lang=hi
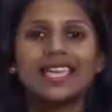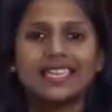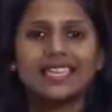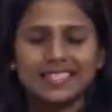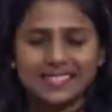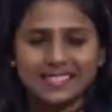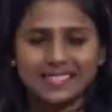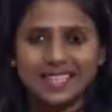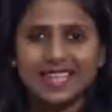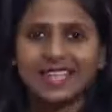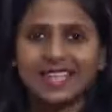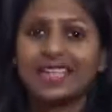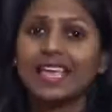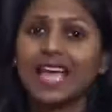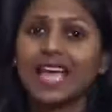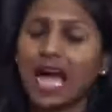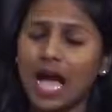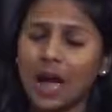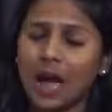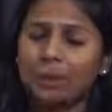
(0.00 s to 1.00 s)
इसके लिए
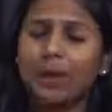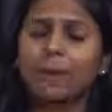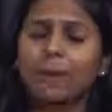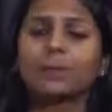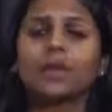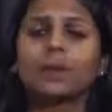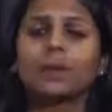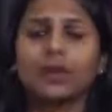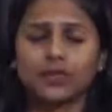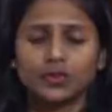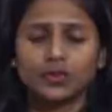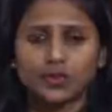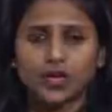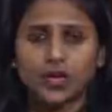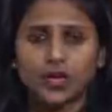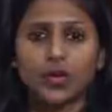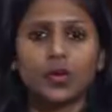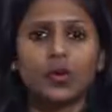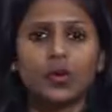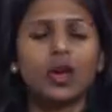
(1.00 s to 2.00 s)
आप अपने बच्चे
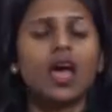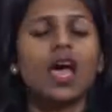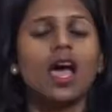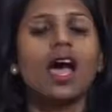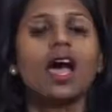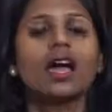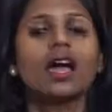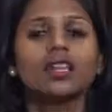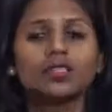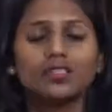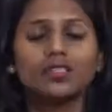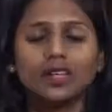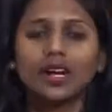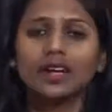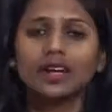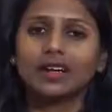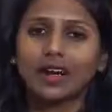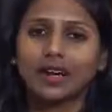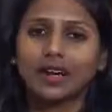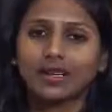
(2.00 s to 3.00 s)
को हरिद्रा
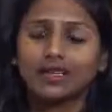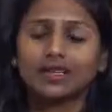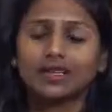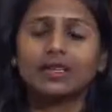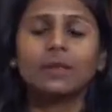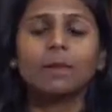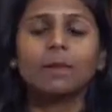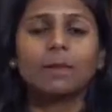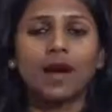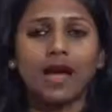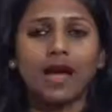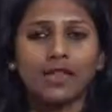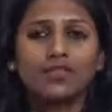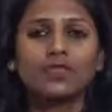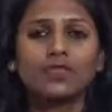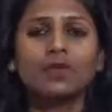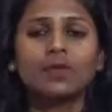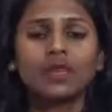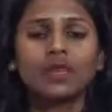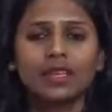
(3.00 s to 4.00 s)
खंड की
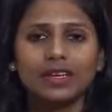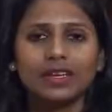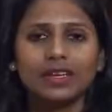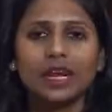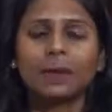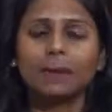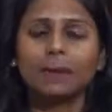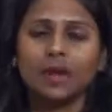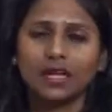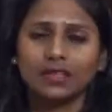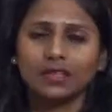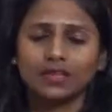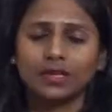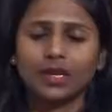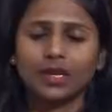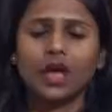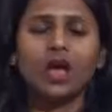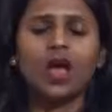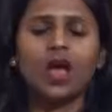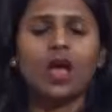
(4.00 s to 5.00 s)
500 मिलीग्राम
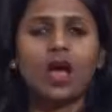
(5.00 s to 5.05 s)
मात्रा